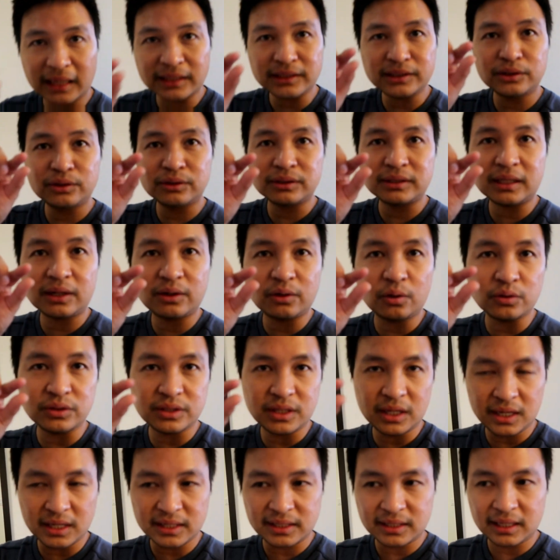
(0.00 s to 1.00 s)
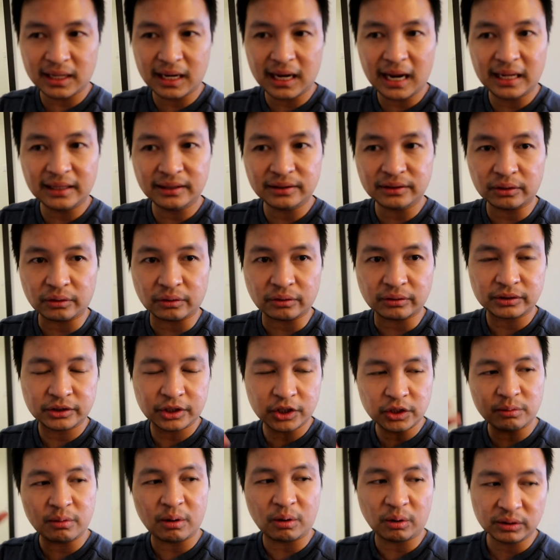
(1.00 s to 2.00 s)
kasi doon sa grocery, cilantro.
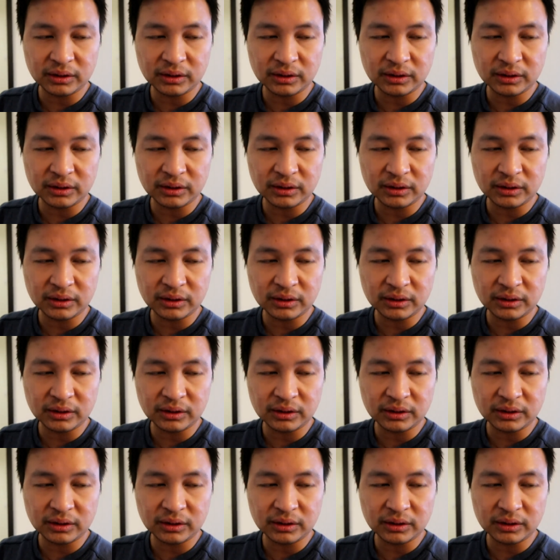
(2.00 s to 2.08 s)
Kinuha ko